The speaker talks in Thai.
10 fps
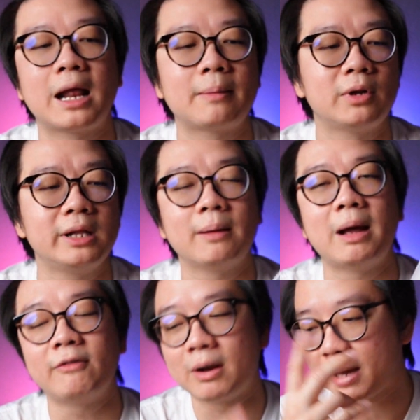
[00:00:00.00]
ครับตัวนี้สามา
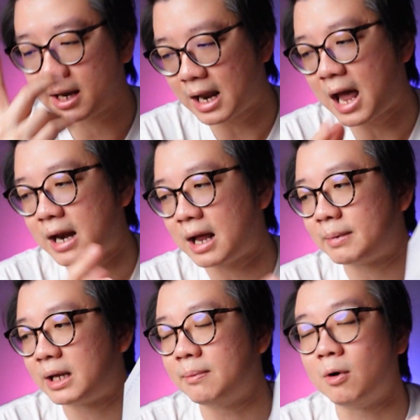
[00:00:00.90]
รถฟังเพลงได้นะครับ
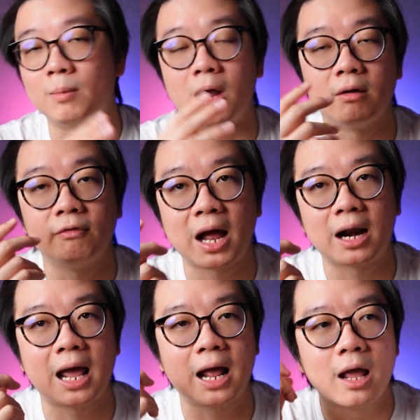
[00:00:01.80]
เมื่อกี้ผมลองฟัง
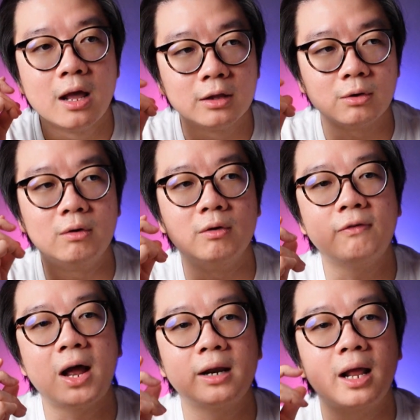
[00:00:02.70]
แล้วตัวหู
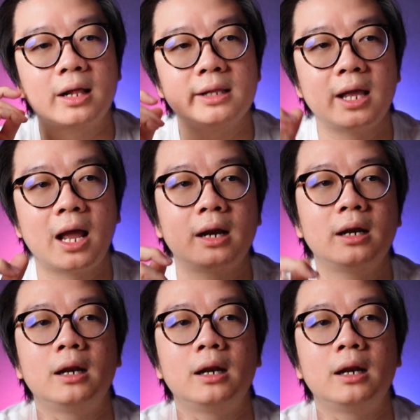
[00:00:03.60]
ฟังเนี่ยเสียง